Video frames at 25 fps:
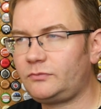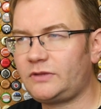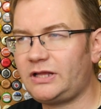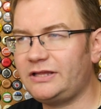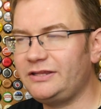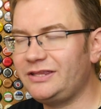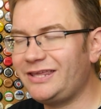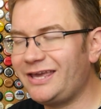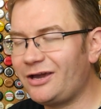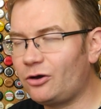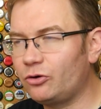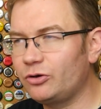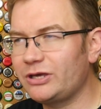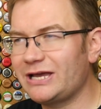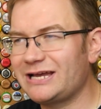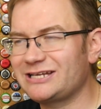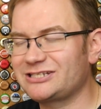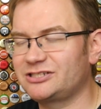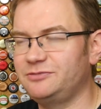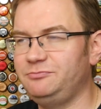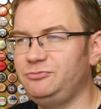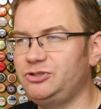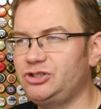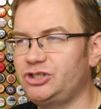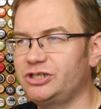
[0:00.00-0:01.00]
nie
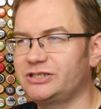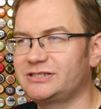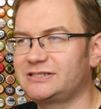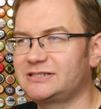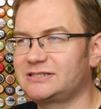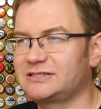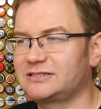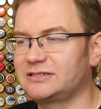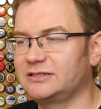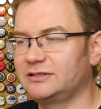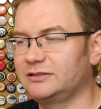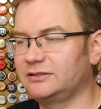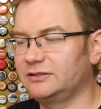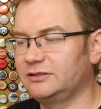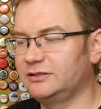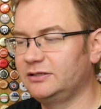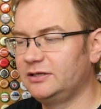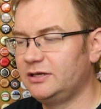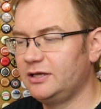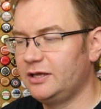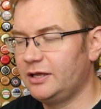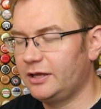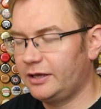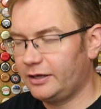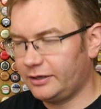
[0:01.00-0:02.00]
kojarzy mi się z
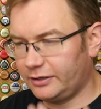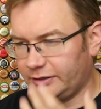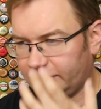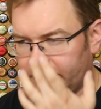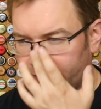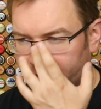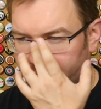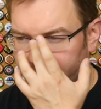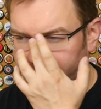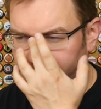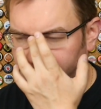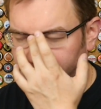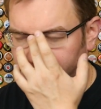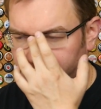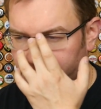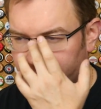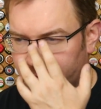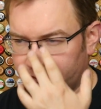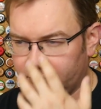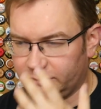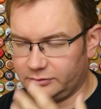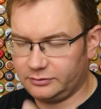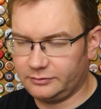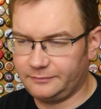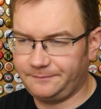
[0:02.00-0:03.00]

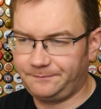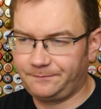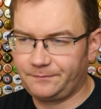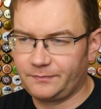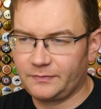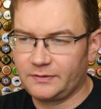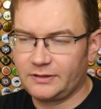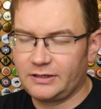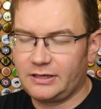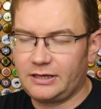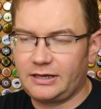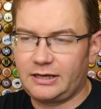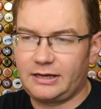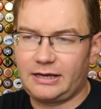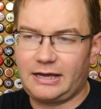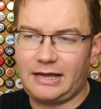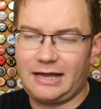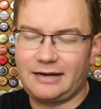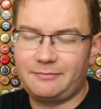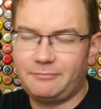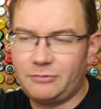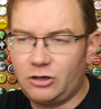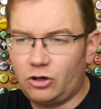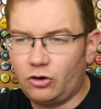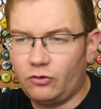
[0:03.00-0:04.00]
e,
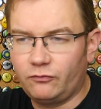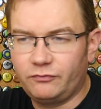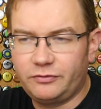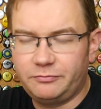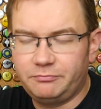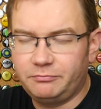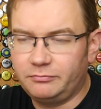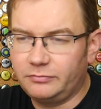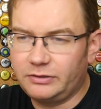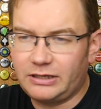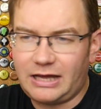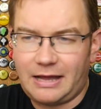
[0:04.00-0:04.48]
karmelowym